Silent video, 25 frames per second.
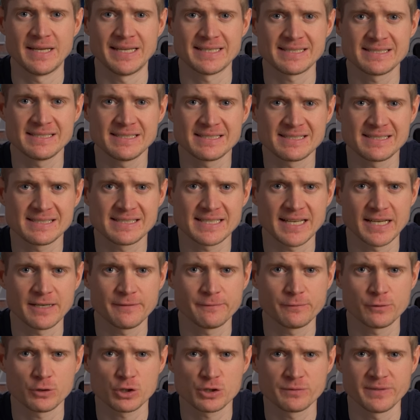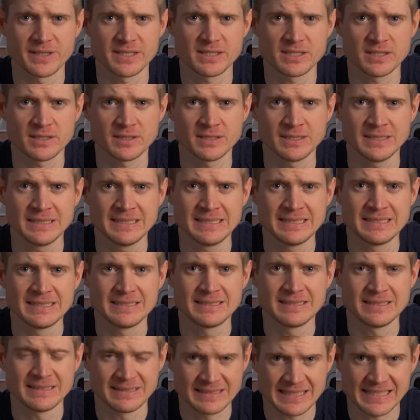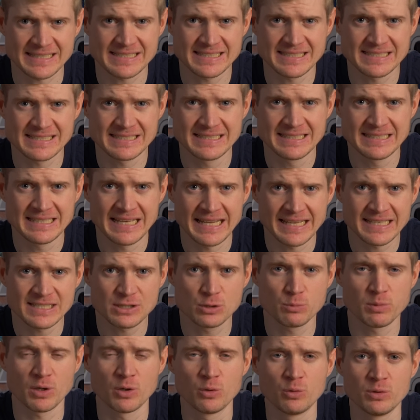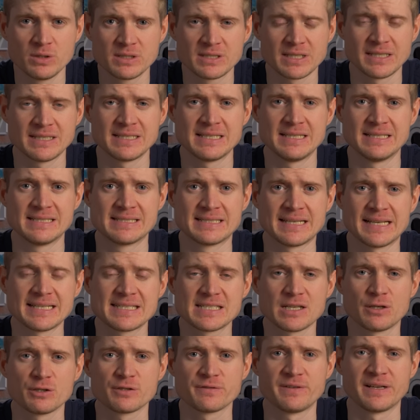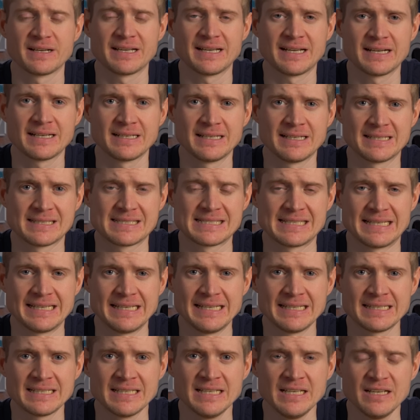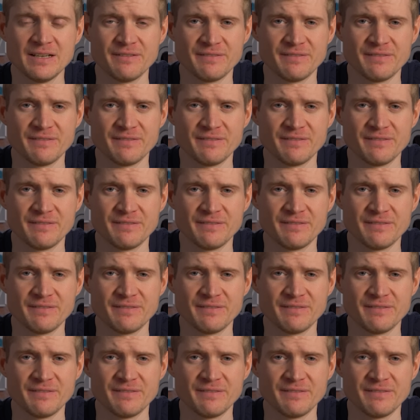Essen ist ein Zeichen von Schwäche. Das ist ein längst überholter Satz aus vergangener Zeit.